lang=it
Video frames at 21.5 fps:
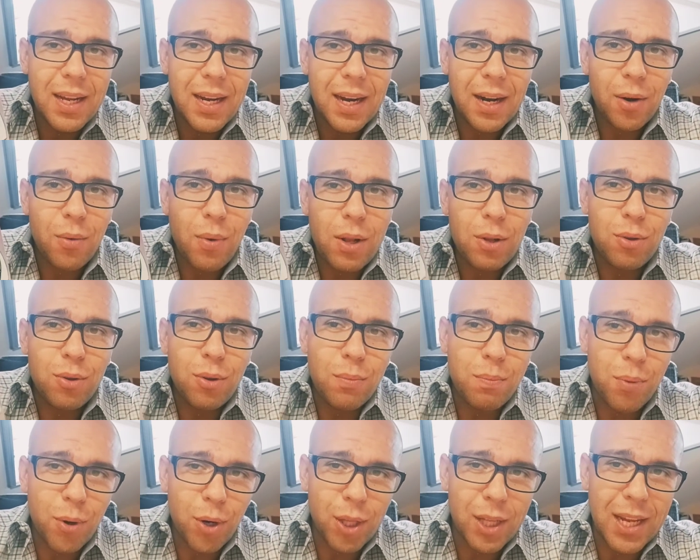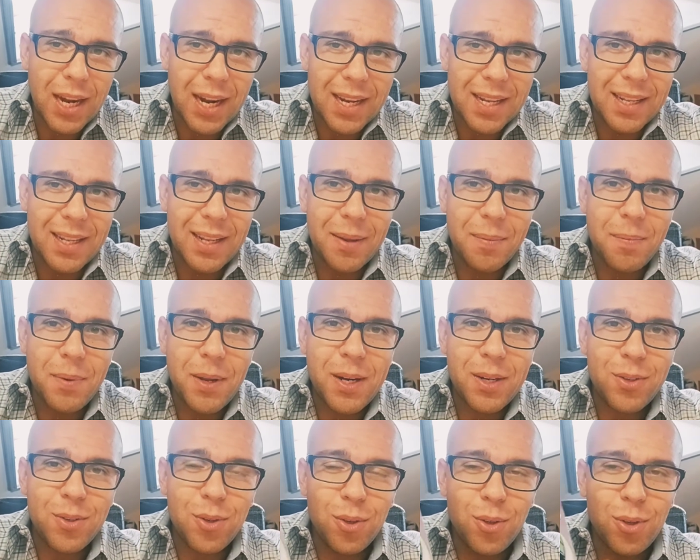alquanto importante per
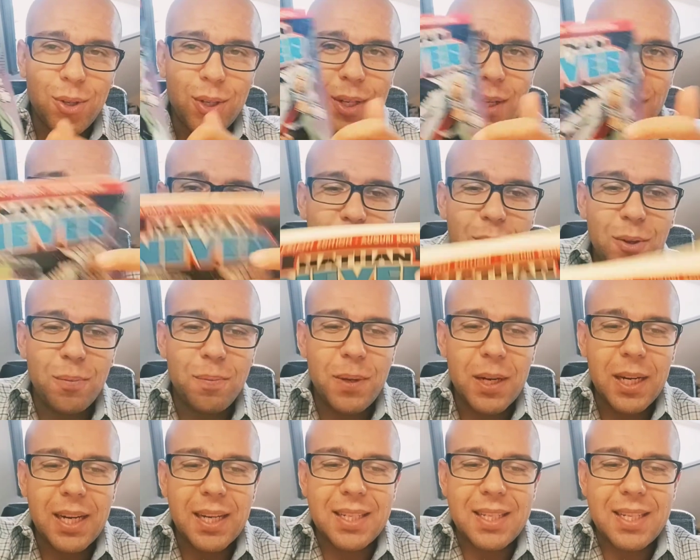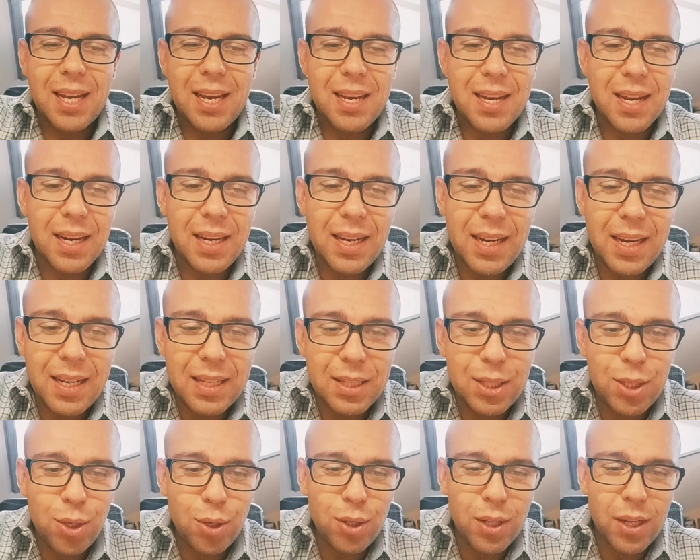il sottoscritto perché segna
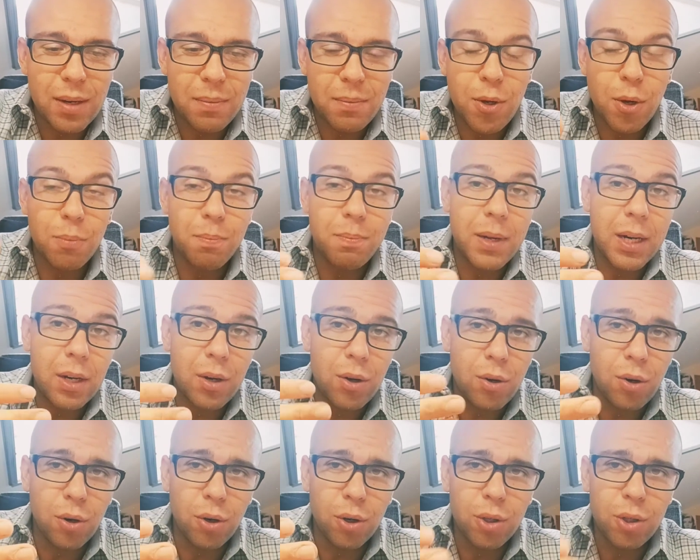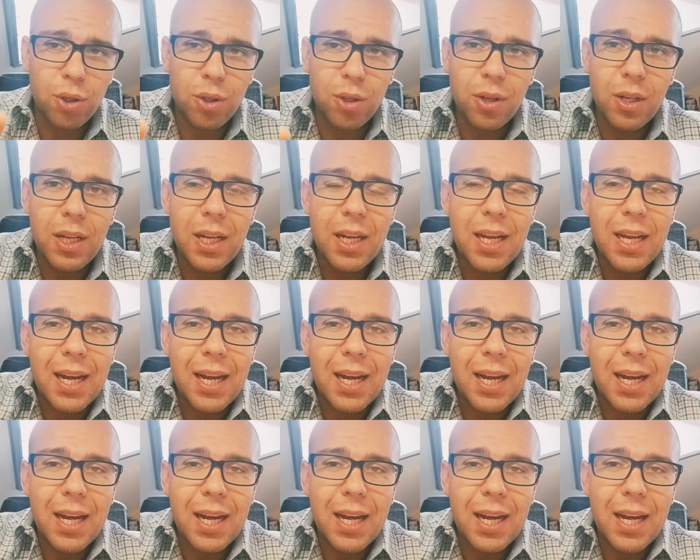l'inizio del mio percorso